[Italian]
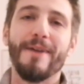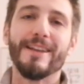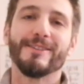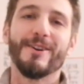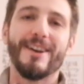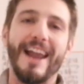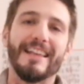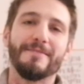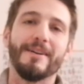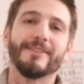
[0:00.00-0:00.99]

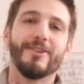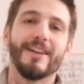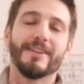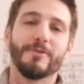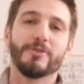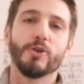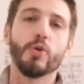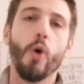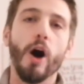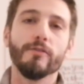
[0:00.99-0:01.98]
bentornati, bentornati a questo
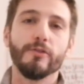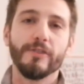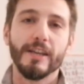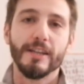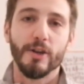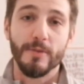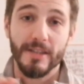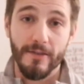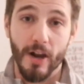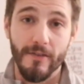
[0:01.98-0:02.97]
nuovo video,
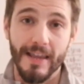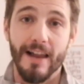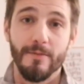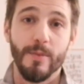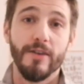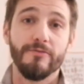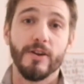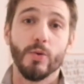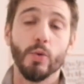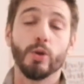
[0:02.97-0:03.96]
Mister Viola vi dà il
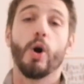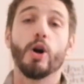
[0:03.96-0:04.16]
benvenuto,